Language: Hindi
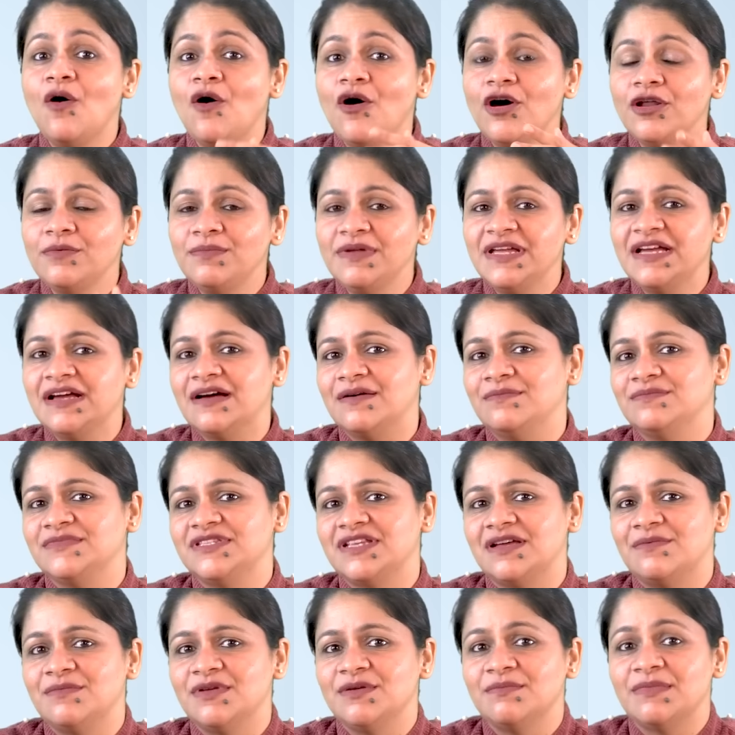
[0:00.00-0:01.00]
और भी कम
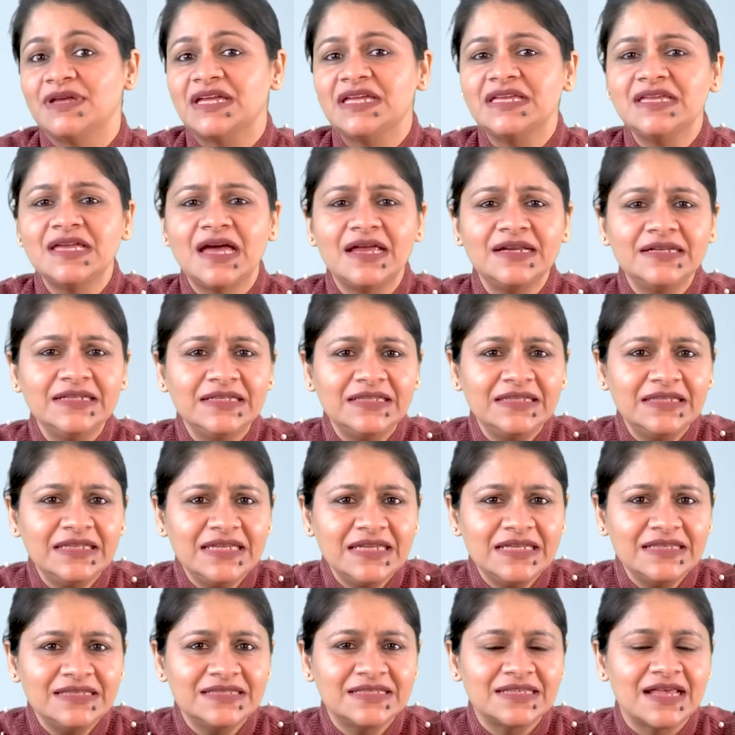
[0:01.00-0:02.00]
समय में यानी
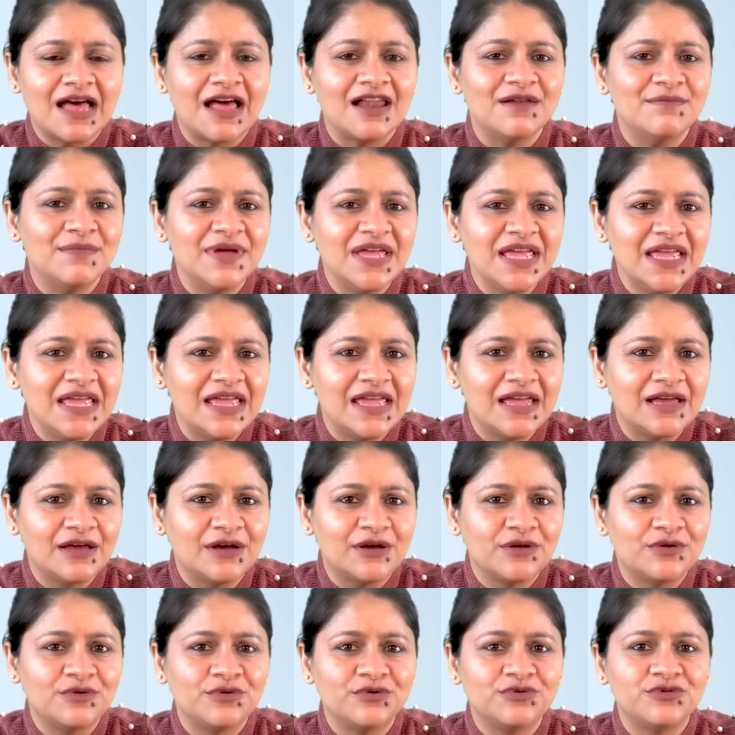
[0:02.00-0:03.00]
तीन साल में
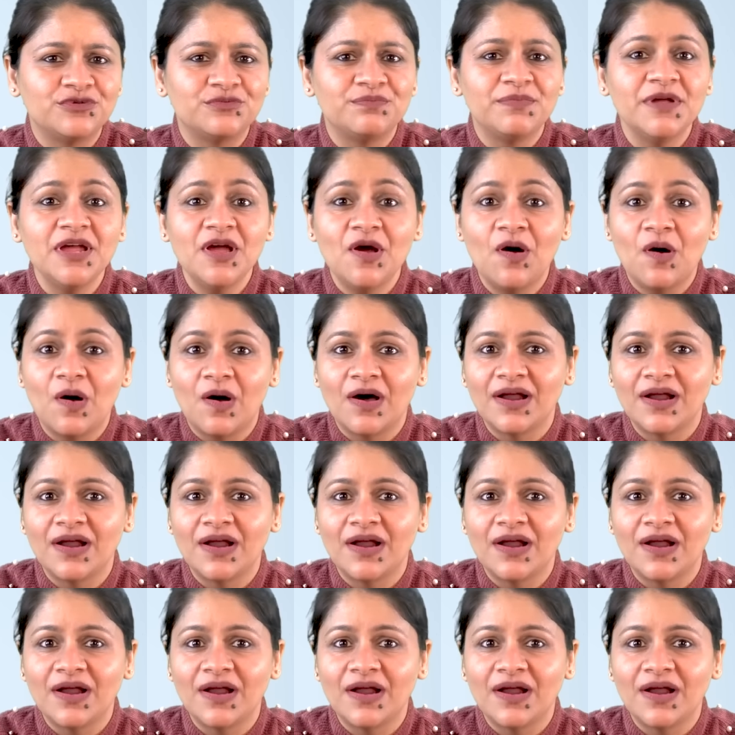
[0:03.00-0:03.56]
एक करोड़ रुपए